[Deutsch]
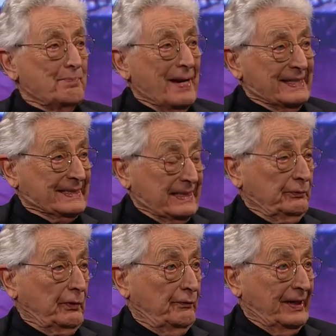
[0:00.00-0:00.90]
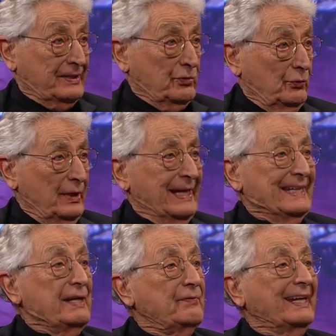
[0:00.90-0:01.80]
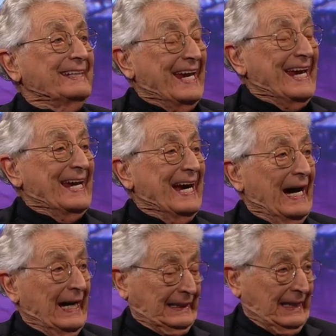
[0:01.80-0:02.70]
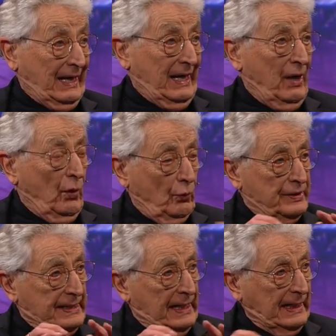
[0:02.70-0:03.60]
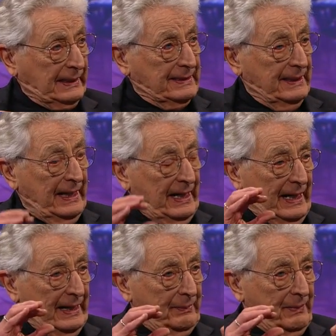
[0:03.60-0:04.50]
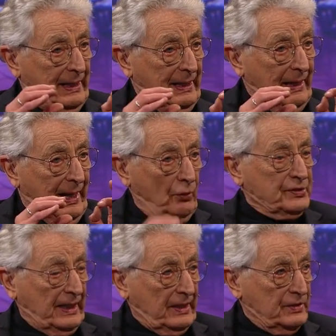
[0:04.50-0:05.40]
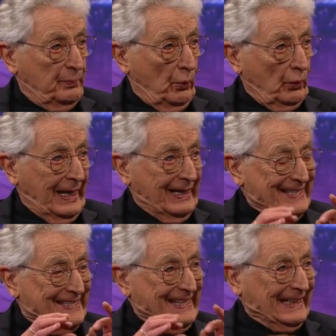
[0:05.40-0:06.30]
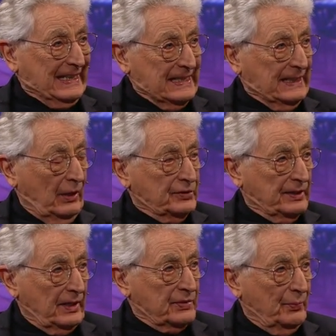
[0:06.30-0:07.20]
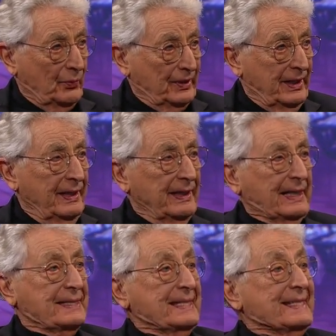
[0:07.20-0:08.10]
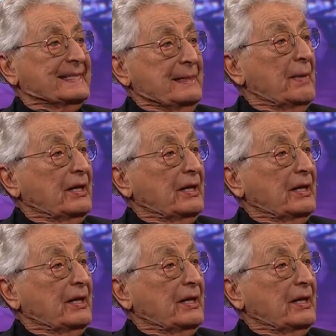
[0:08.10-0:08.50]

die beste Verfassung, die wir je hatten. Und sie hat einen Ausgangspunkt, einen sittlichen Ausgangspunkt. Das ist die